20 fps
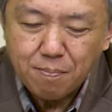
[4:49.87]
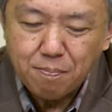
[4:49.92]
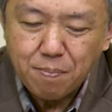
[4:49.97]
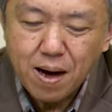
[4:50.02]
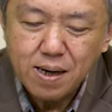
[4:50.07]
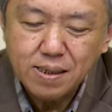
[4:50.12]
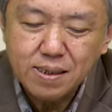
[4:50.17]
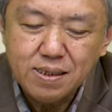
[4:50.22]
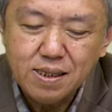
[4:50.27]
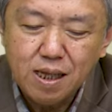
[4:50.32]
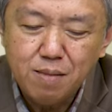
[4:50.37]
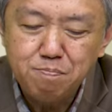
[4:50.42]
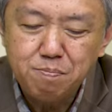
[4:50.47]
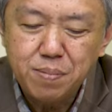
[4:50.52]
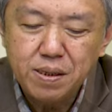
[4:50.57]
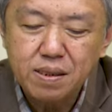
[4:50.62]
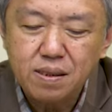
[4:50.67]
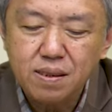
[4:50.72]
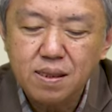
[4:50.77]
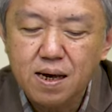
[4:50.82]
pagi dan
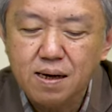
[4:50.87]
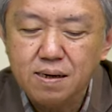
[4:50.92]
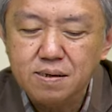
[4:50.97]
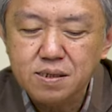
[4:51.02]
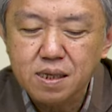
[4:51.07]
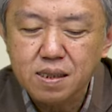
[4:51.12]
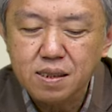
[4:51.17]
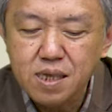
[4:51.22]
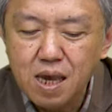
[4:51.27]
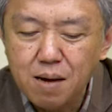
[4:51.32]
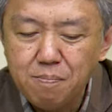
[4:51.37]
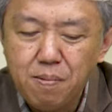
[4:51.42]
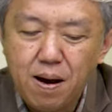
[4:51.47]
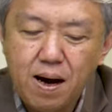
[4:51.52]
petang setiap